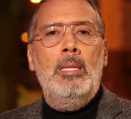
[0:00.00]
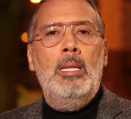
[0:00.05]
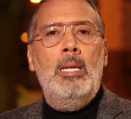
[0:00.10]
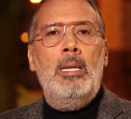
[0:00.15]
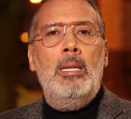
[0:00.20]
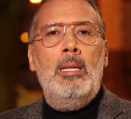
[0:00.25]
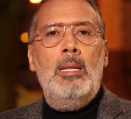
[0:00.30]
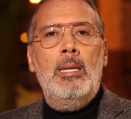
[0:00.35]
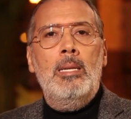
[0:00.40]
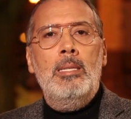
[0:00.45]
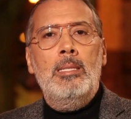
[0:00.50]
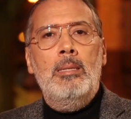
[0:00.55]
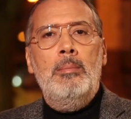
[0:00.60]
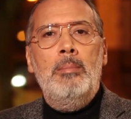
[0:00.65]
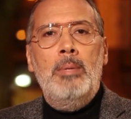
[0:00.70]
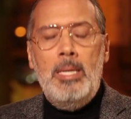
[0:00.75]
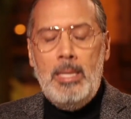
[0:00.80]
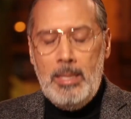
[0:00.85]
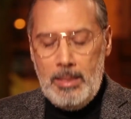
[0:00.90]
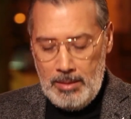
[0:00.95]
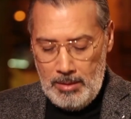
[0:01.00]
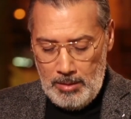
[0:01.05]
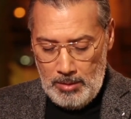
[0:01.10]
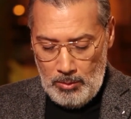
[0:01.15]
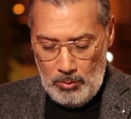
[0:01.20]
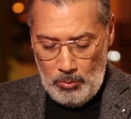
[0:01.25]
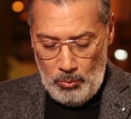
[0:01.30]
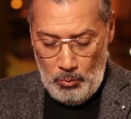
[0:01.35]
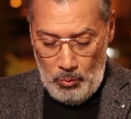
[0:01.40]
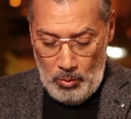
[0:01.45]
إدارة الأزمات
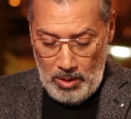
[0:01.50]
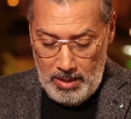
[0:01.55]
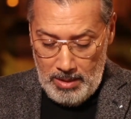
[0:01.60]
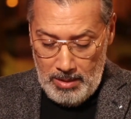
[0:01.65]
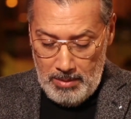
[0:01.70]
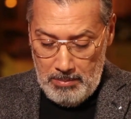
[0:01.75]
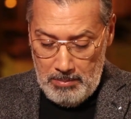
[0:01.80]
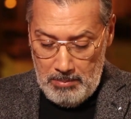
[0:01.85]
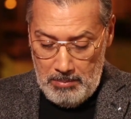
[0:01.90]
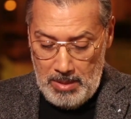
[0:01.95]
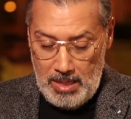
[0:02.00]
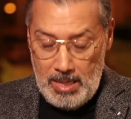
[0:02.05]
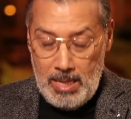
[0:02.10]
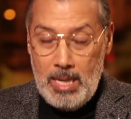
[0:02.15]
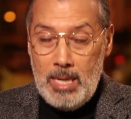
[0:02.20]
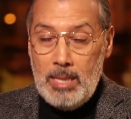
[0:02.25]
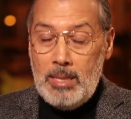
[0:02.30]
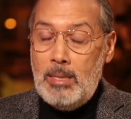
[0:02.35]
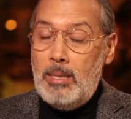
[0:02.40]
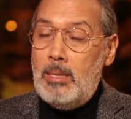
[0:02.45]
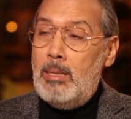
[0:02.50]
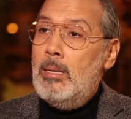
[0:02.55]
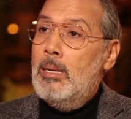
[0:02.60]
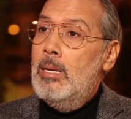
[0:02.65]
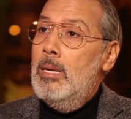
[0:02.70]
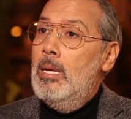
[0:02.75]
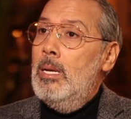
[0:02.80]
والمخاطر